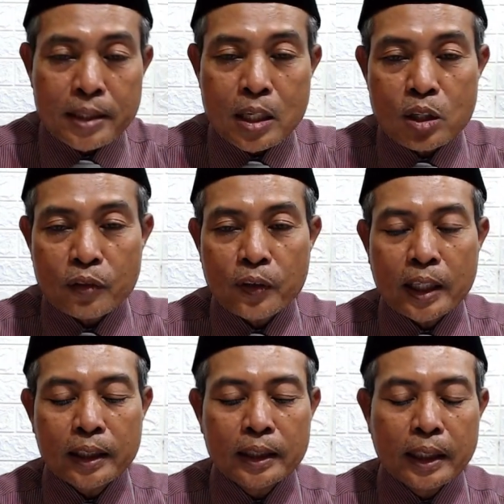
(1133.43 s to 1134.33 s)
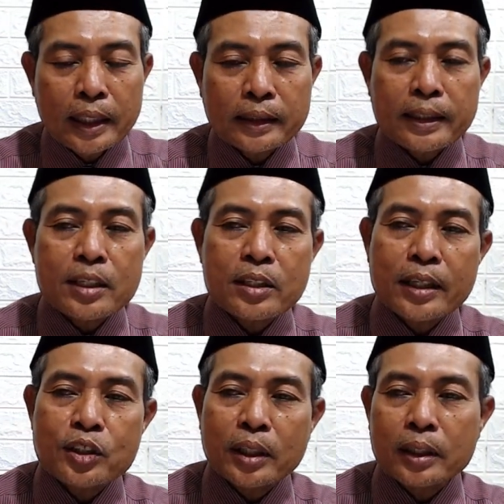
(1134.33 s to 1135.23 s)
As-Safa atas yang
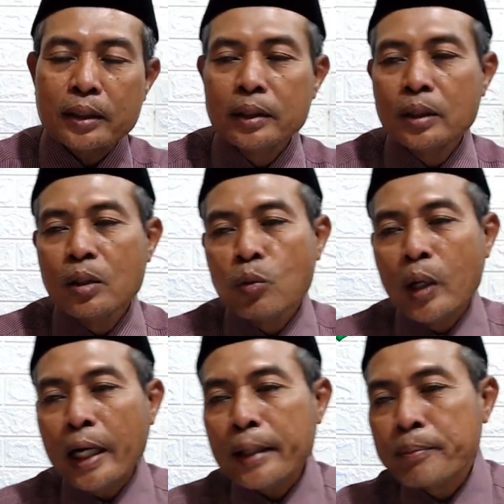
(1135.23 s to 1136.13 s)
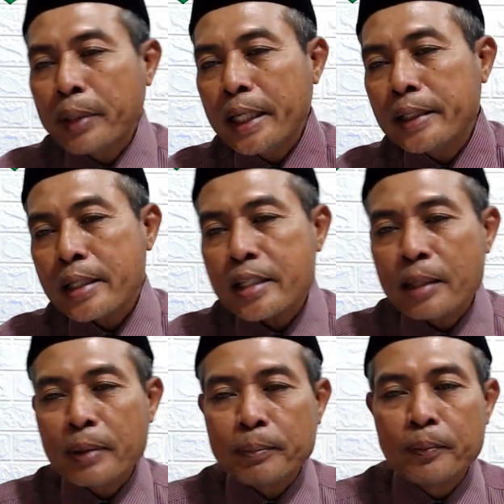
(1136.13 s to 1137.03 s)
asyar. Wa im baina
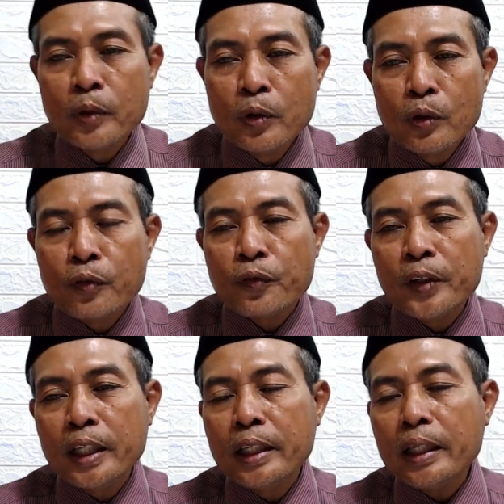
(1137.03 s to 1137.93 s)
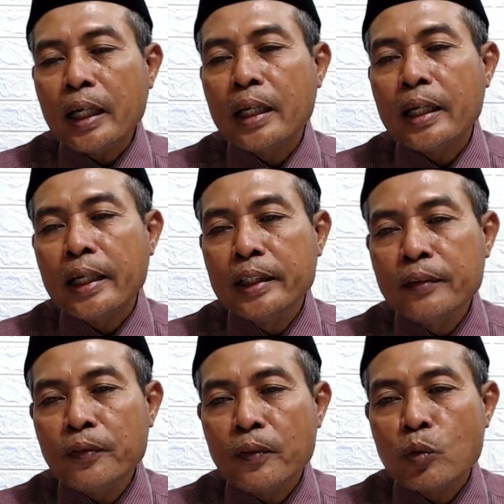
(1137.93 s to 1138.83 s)
sabab fi
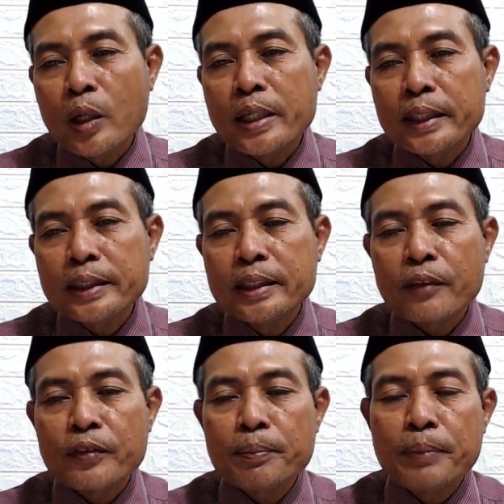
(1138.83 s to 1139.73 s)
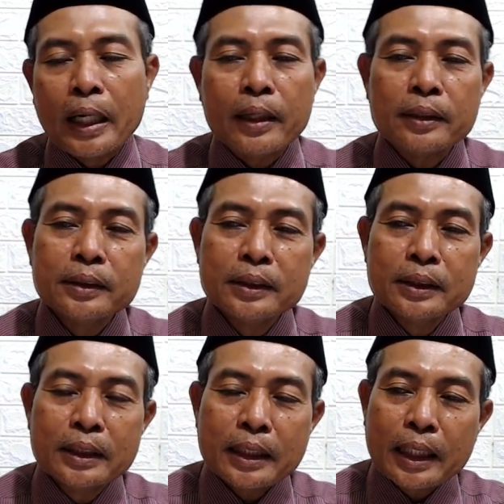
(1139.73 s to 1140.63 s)
al-alif Wa natijah fi ba.
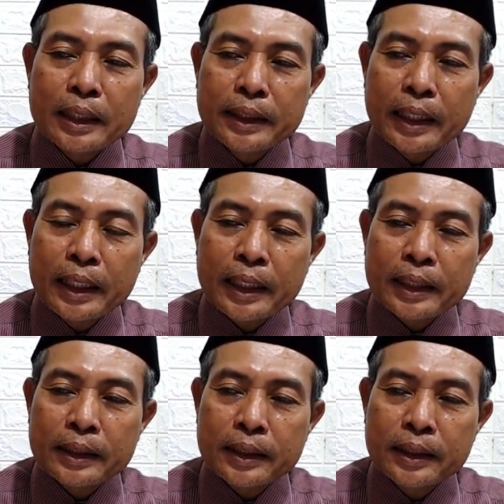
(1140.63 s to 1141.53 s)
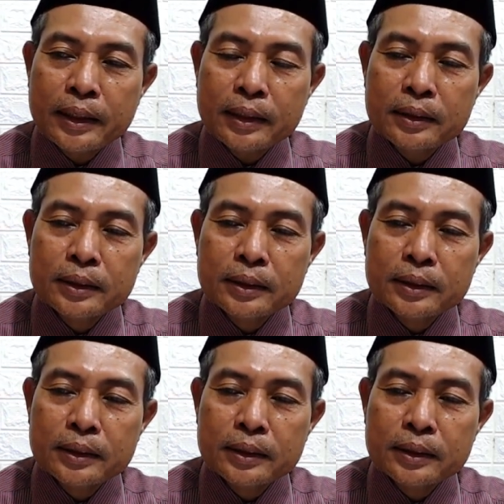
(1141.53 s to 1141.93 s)
Kalian nanti